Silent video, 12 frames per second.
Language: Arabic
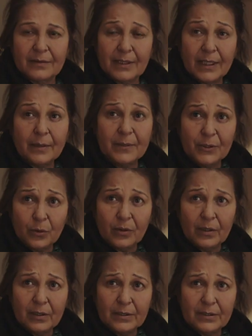طلع بيته
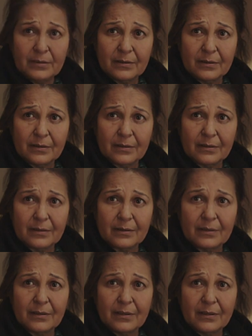خلاص
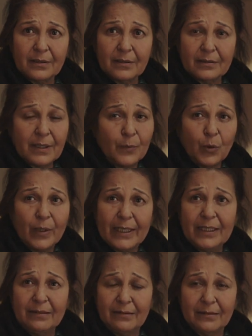طب هو
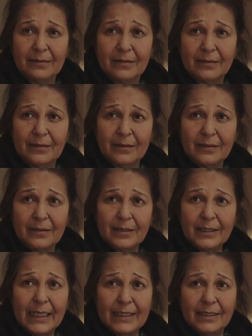ايه
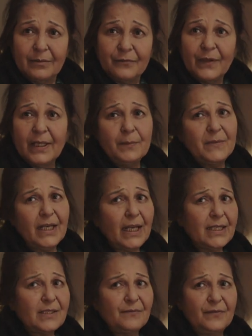يعني فهمني يا
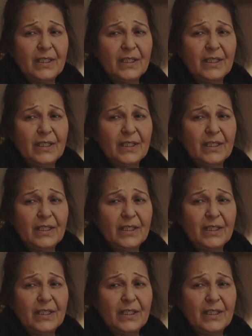حازم في